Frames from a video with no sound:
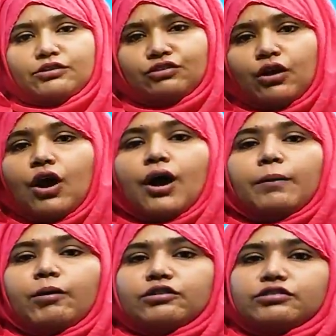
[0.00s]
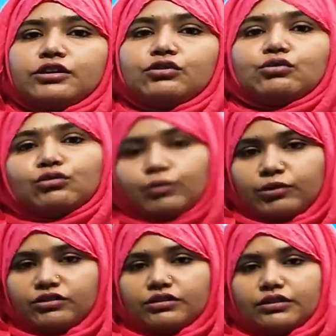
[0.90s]
পাঁচশো পঞ্চান্ন
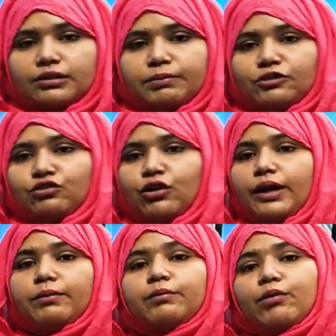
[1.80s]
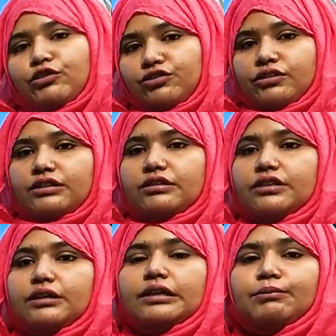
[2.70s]
উনপঞ্চাশ হাজার পাঁচশো এবং পঁয়ষট্টি
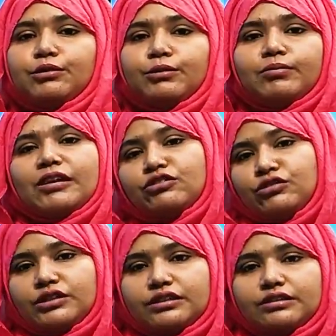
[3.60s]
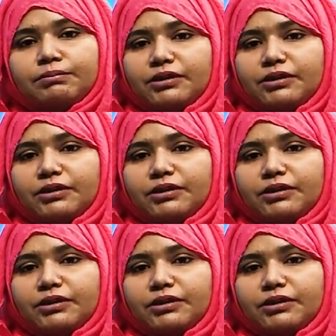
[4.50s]
ইঞ্চিটার দাম পড়বে বাষট্টি হাজার